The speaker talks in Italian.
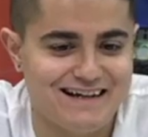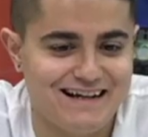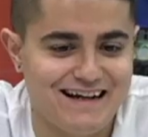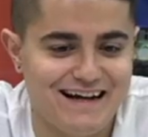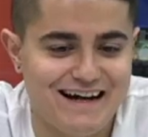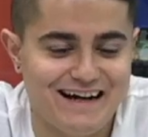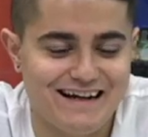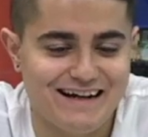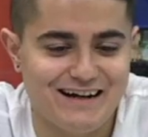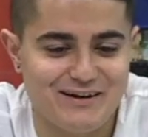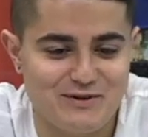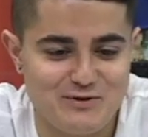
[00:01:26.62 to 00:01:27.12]

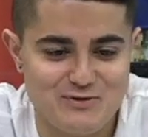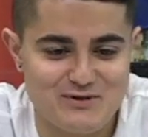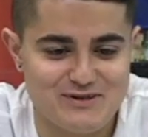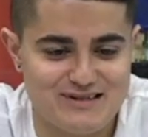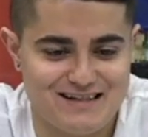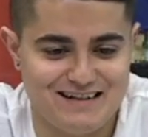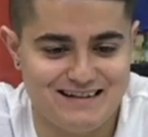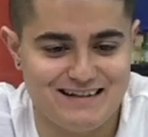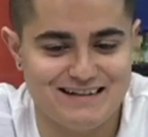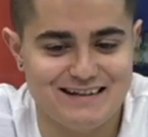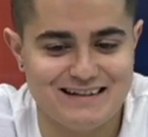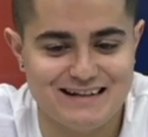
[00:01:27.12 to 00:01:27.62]
l'ha, l'ha
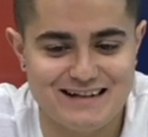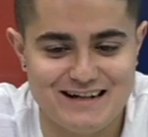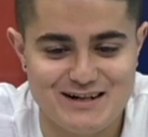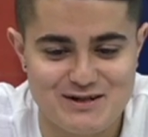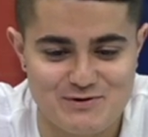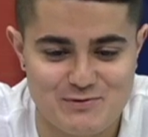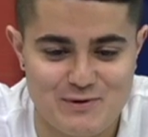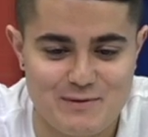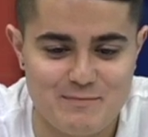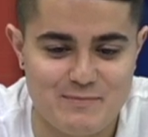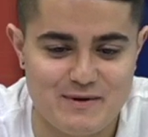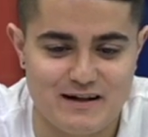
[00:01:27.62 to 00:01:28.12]
constatata nella
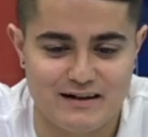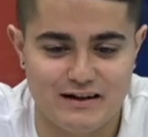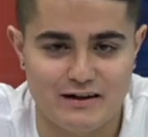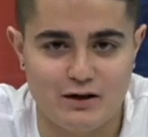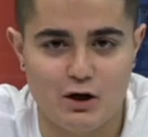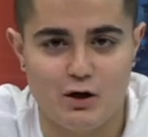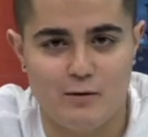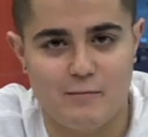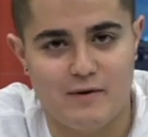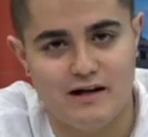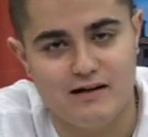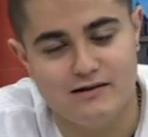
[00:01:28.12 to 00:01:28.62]
sua pelle,
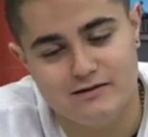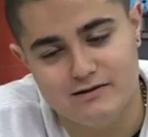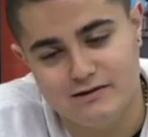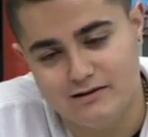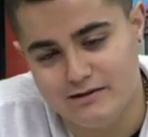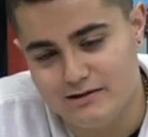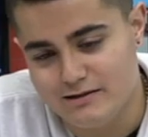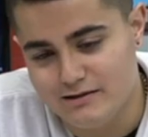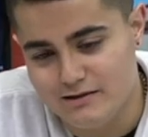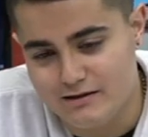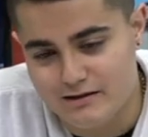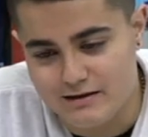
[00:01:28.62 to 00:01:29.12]
no ma...
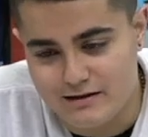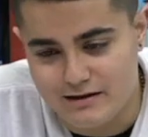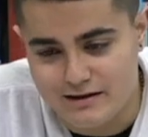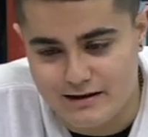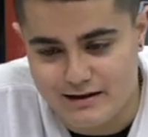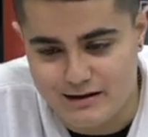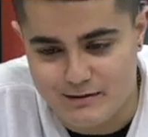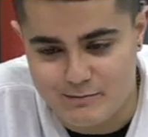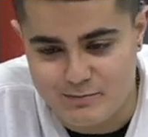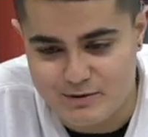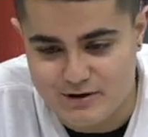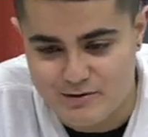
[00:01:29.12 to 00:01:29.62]

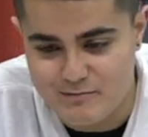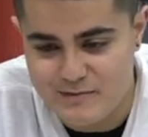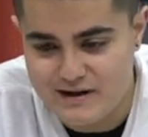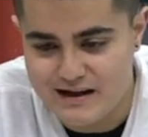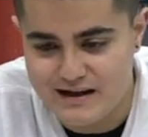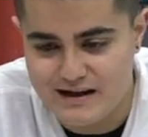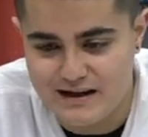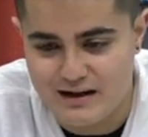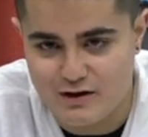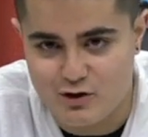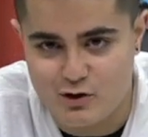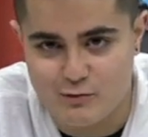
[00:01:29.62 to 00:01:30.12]
Eh, per
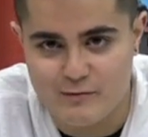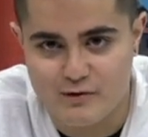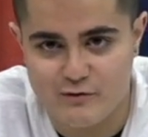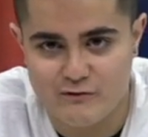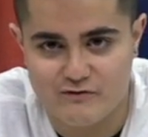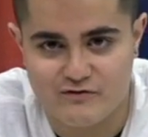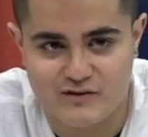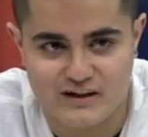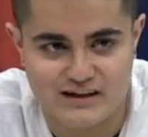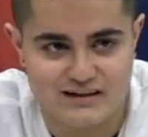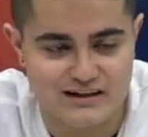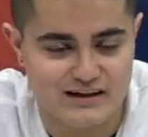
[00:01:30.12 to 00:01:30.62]
me è come un
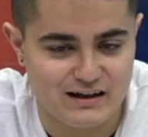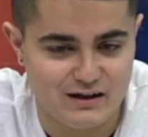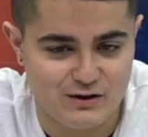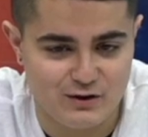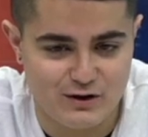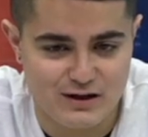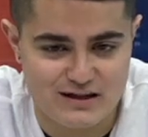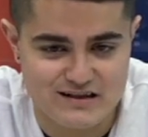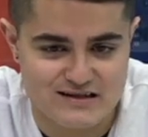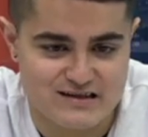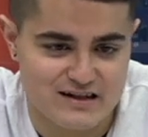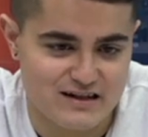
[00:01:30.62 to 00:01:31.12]
fratello,
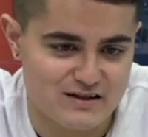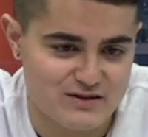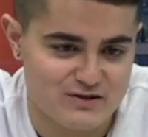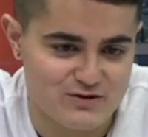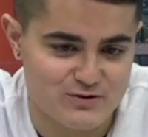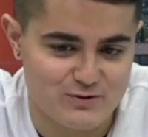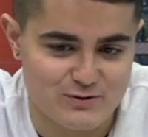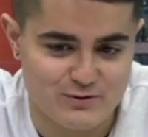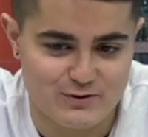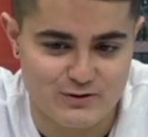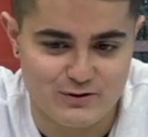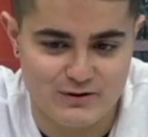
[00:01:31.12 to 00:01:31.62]
nel
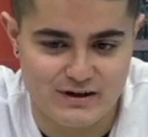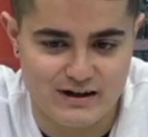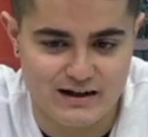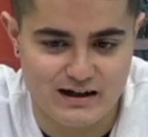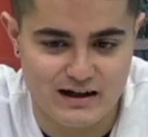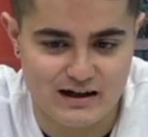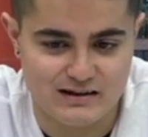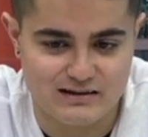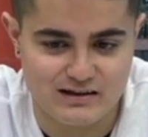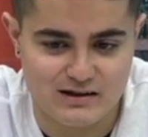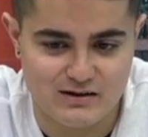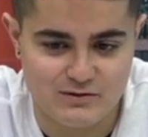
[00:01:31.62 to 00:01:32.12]
senso è
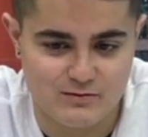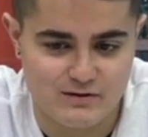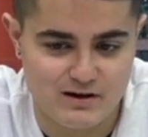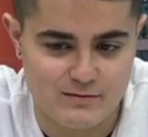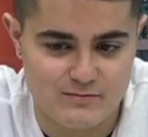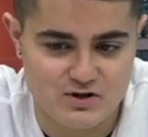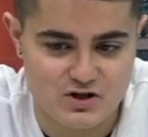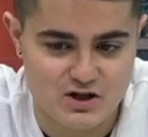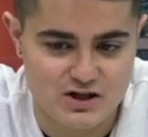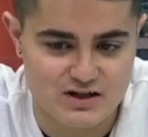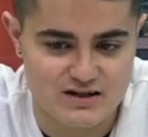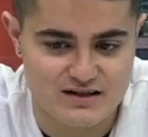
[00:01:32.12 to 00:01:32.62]
nata
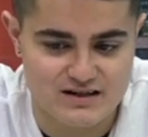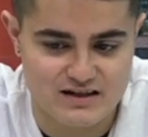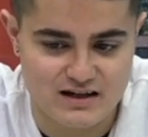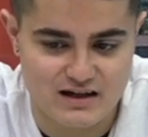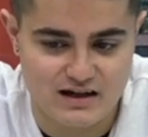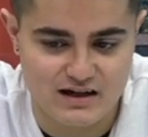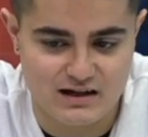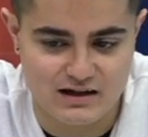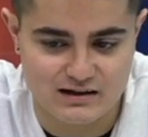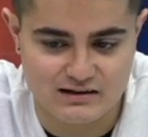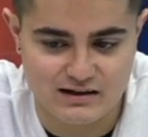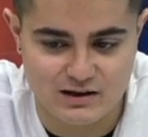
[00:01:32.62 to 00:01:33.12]

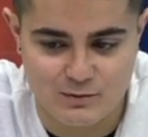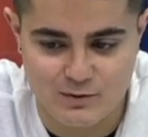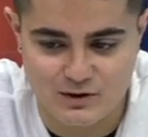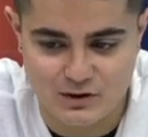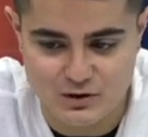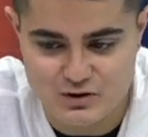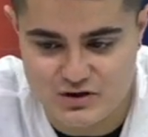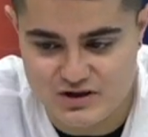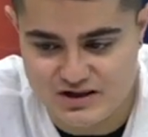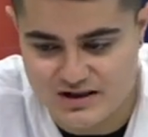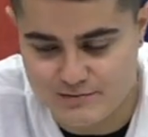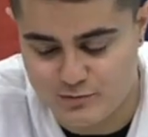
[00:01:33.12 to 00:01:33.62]
un'amicizia da
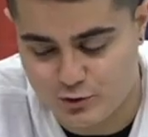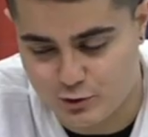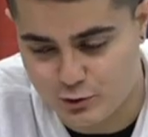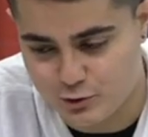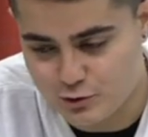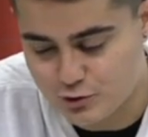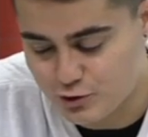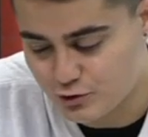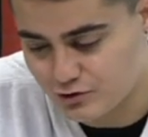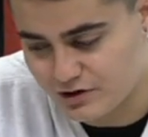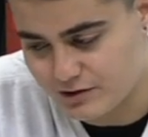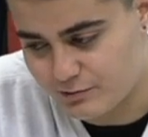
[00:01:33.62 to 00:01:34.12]
quando ci siamo
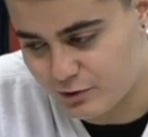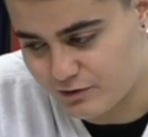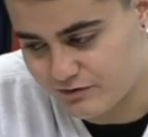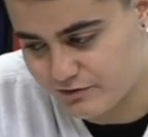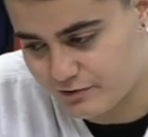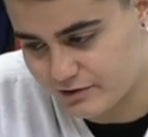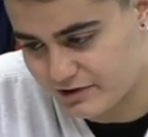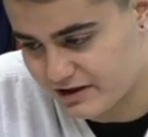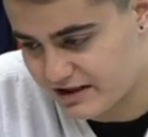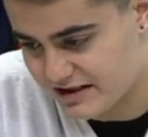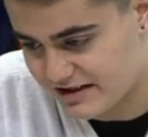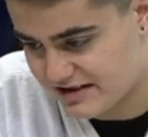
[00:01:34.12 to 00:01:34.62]
conosciuti
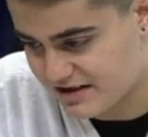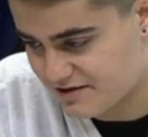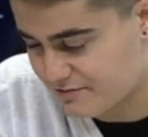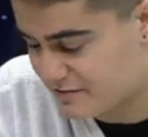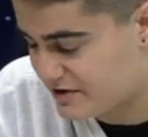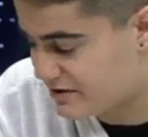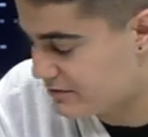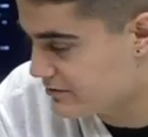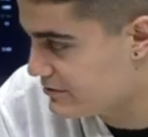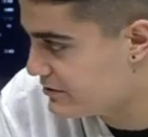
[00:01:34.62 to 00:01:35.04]
profondissima